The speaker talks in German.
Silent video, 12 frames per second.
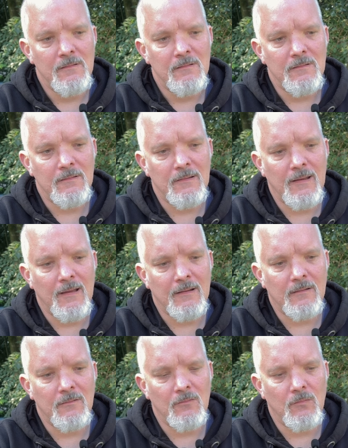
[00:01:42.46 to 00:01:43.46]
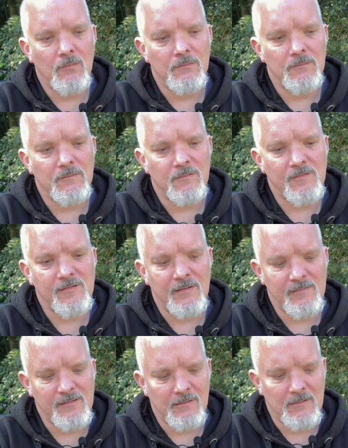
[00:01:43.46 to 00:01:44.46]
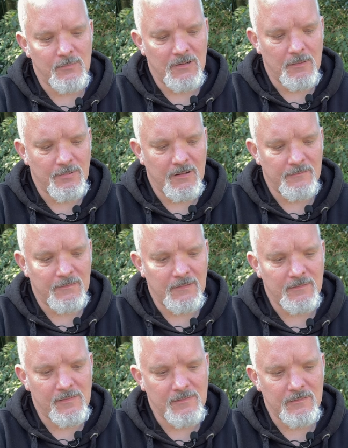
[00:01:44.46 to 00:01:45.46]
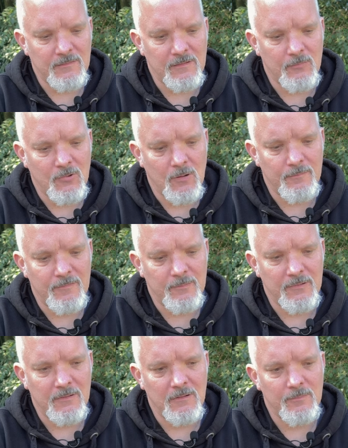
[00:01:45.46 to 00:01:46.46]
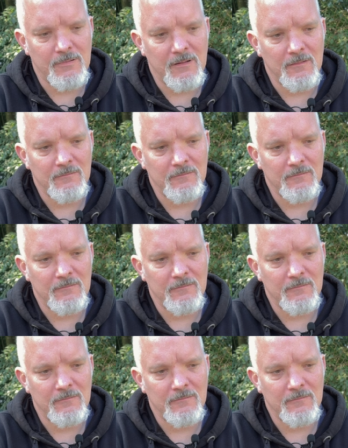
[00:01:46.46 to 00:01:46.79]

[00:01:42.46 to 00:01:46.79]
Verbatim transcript: lang und 10 Zentimeter breit, wenn ich das richtig im Kopf habe. Ich glaube ja.